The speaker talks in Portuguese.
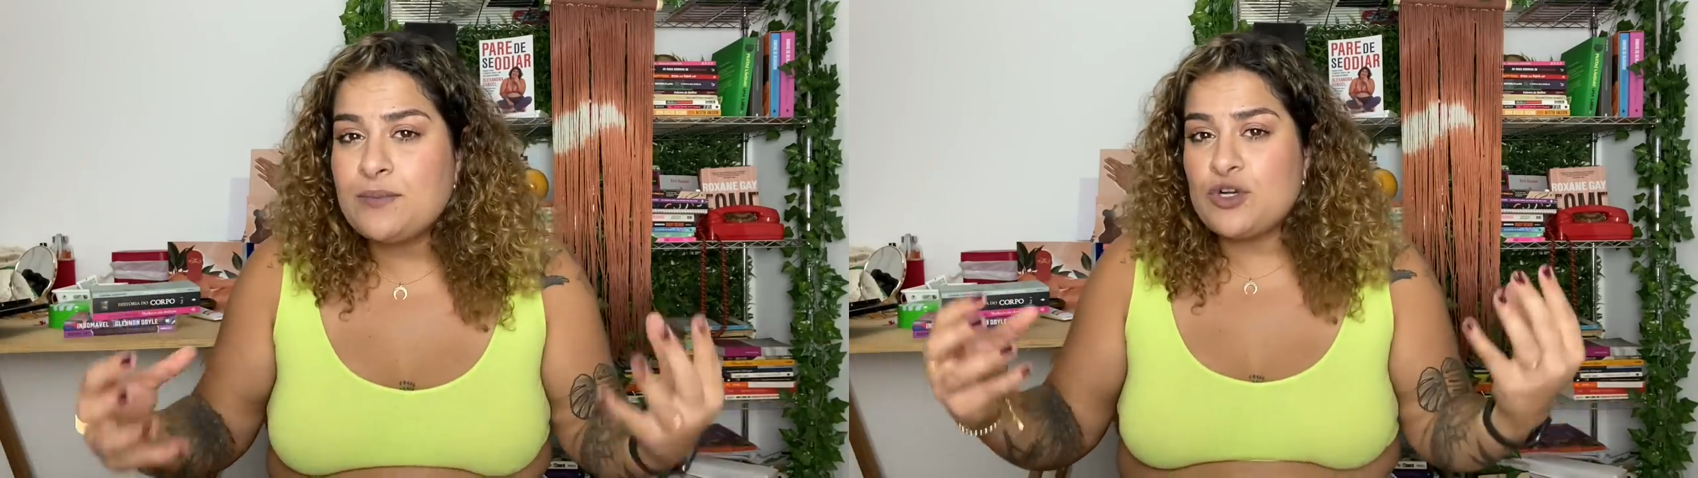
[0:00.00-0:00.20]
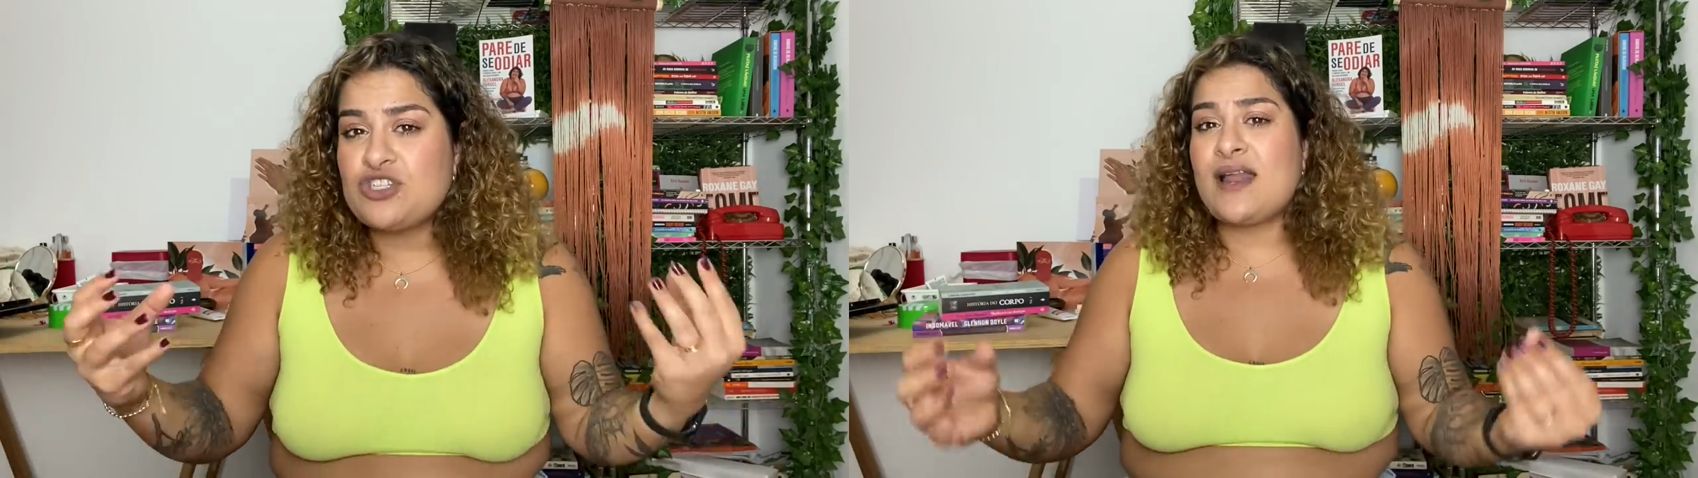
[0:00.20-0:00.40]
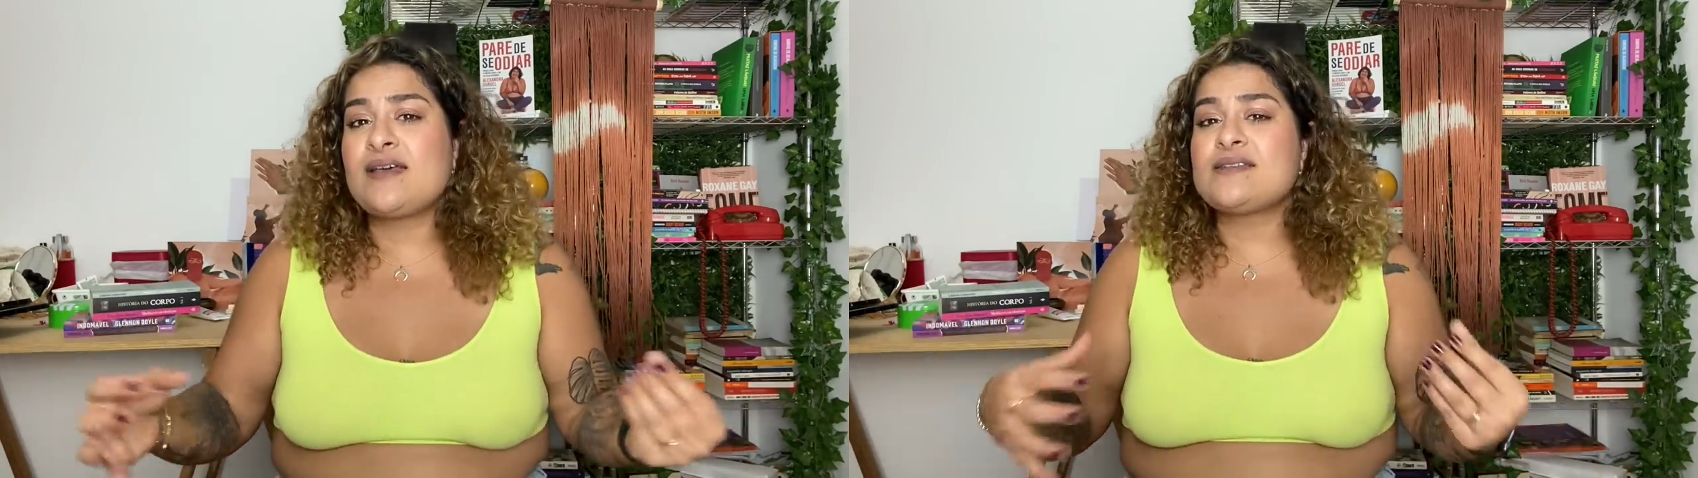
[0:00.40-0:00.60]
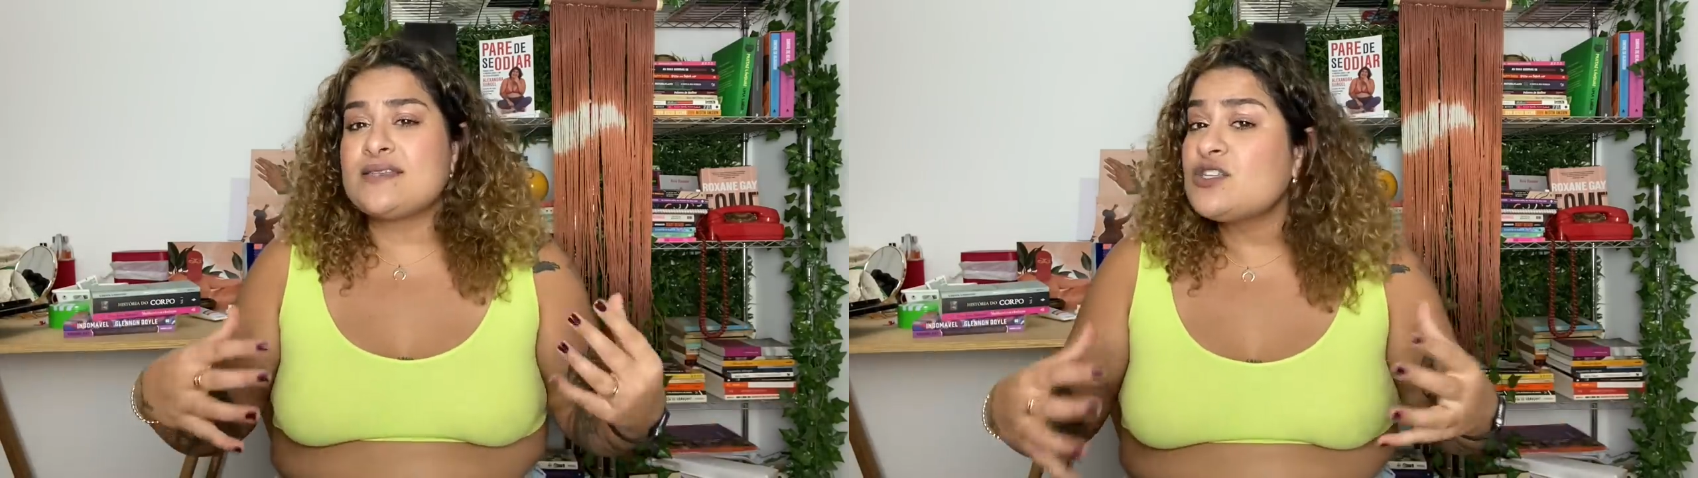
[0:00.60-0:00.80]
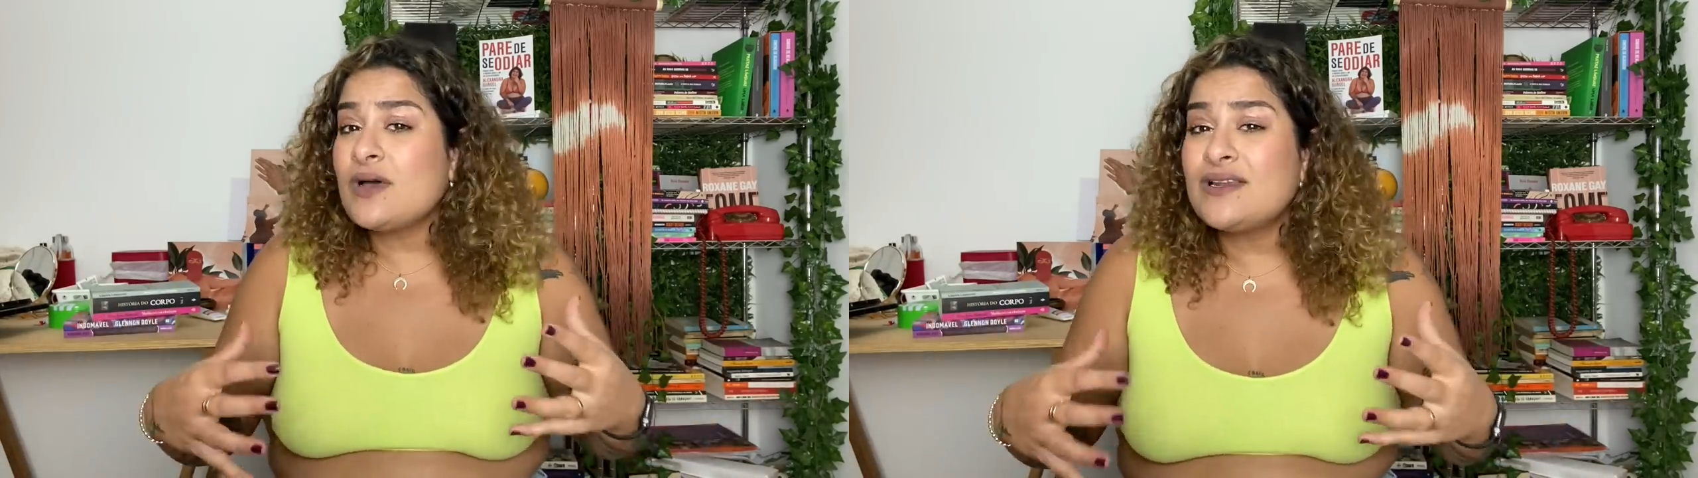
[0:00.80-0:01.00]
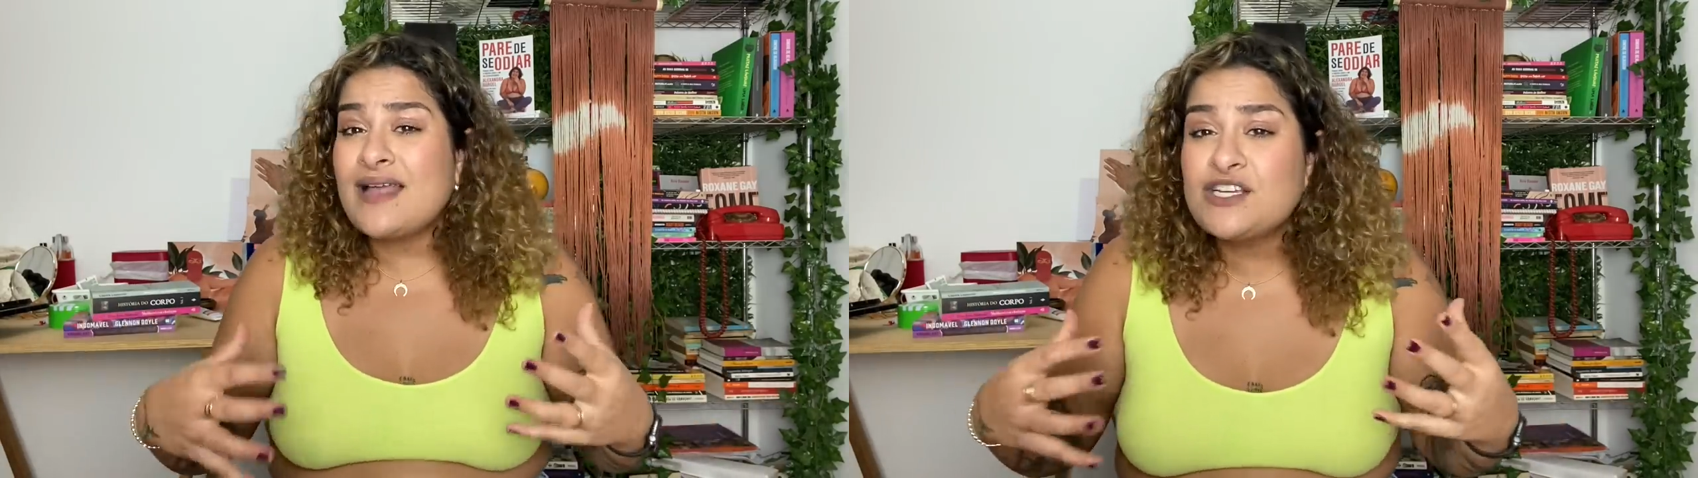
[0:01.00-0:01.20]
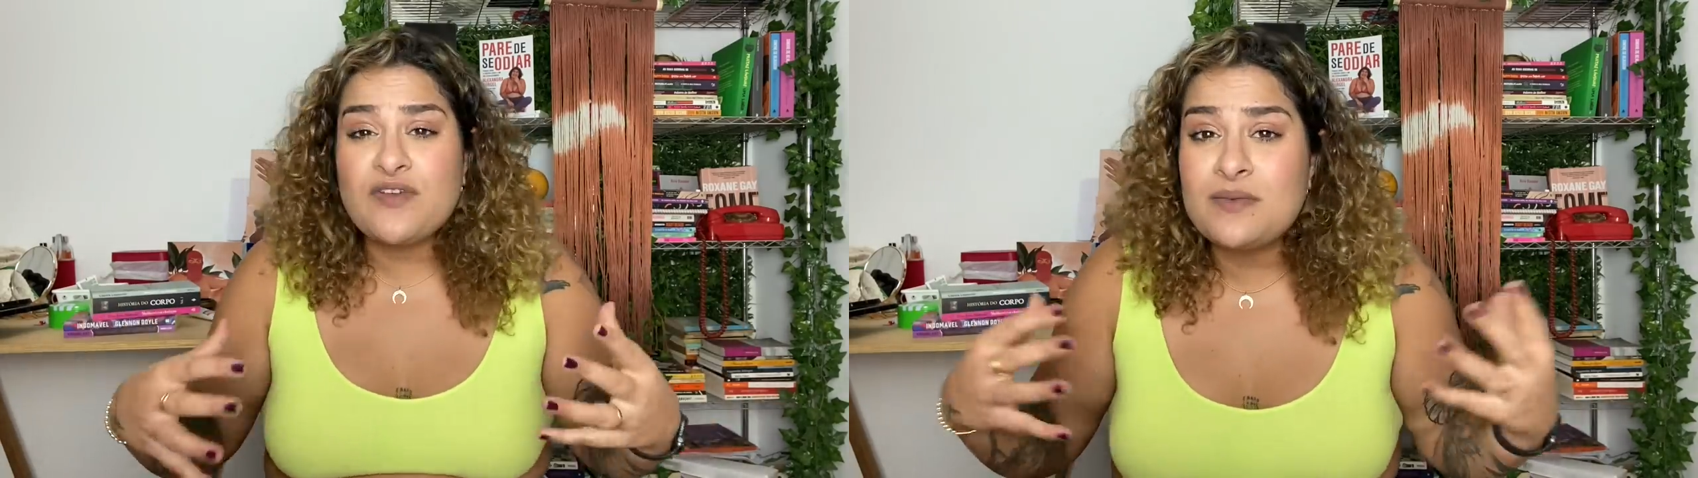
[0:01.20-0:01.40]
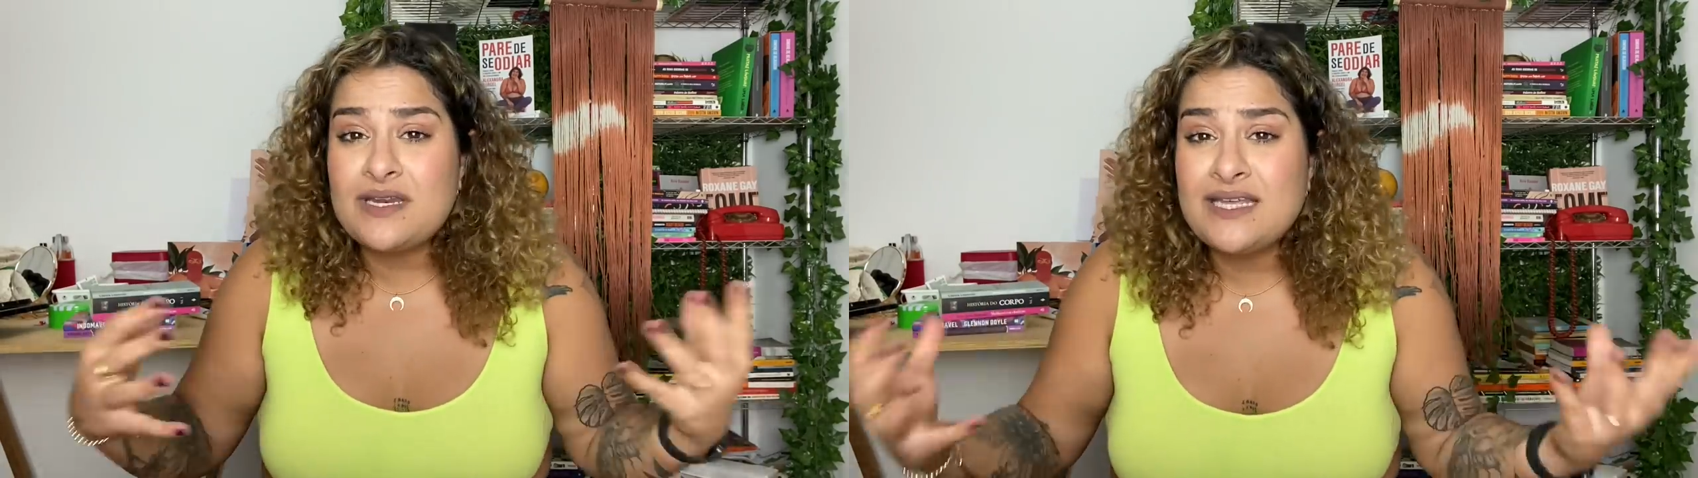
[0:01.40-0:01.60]
mostrar a sensualidade
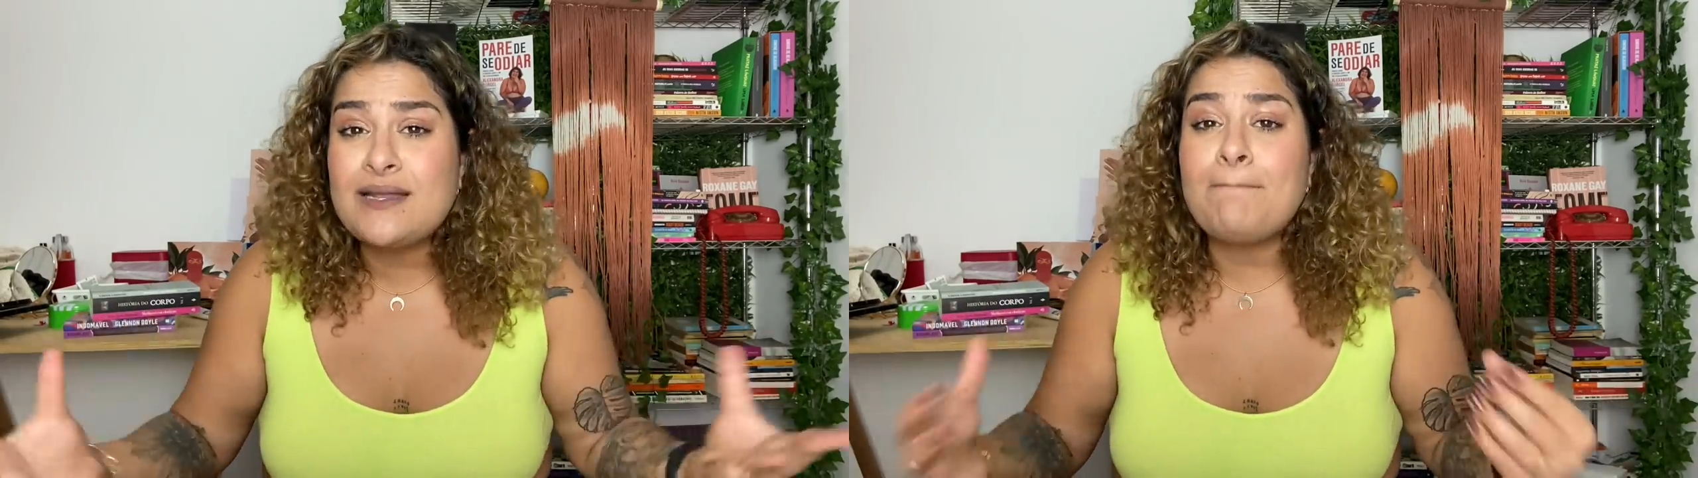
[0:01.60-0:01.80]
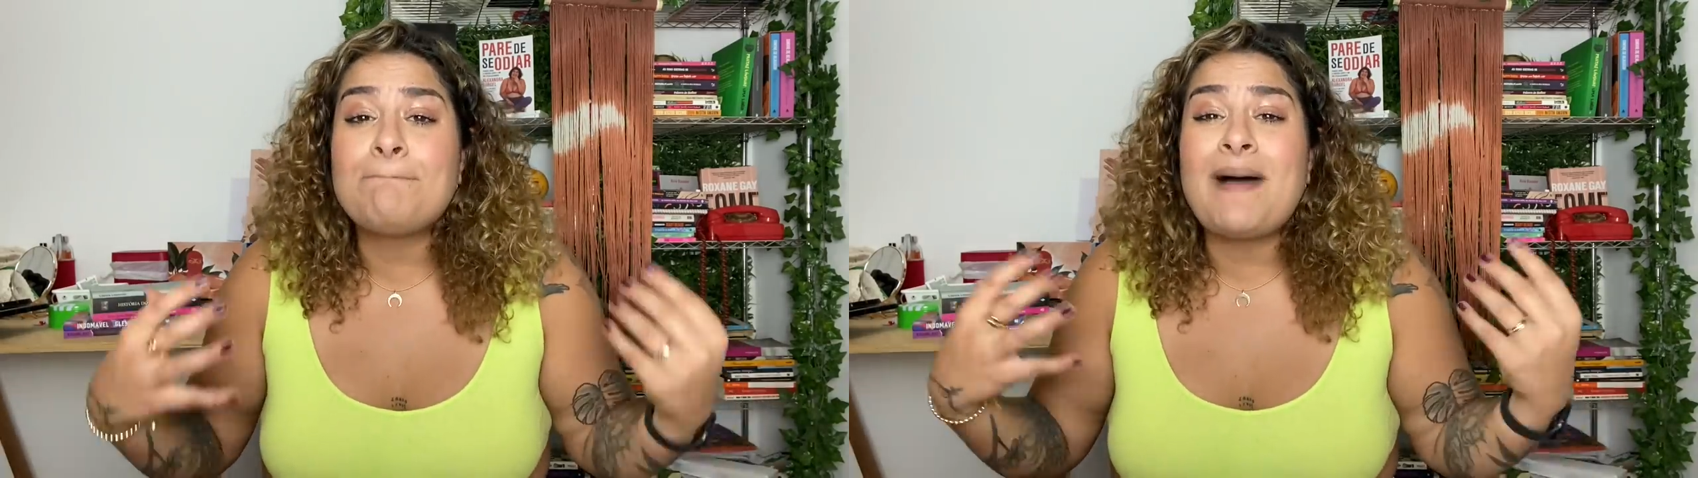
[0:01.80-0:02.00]
feminina